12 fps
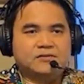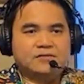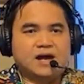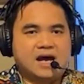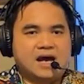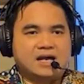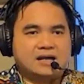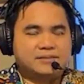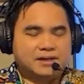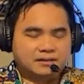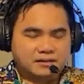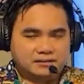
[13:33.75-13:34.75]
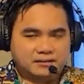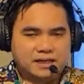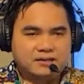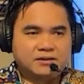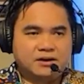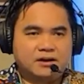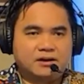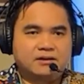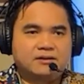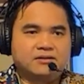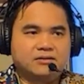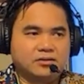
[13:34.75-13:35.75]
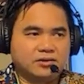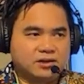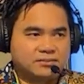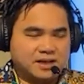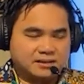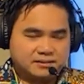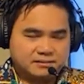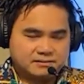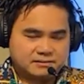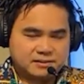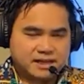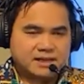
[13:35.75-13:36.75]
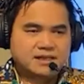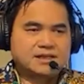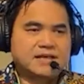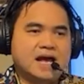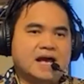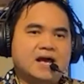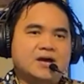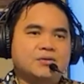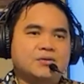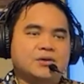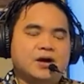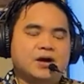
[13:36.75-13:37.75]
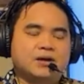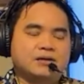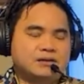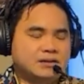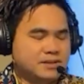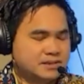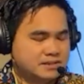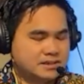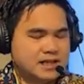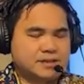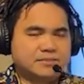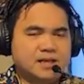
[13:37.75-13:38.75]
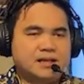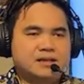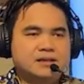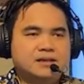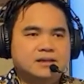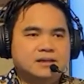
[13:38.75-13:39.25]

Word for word: và các bạn thử tiếng nó rồi các bạn thấy cái giá của nó các bạn sẽ cảm thấy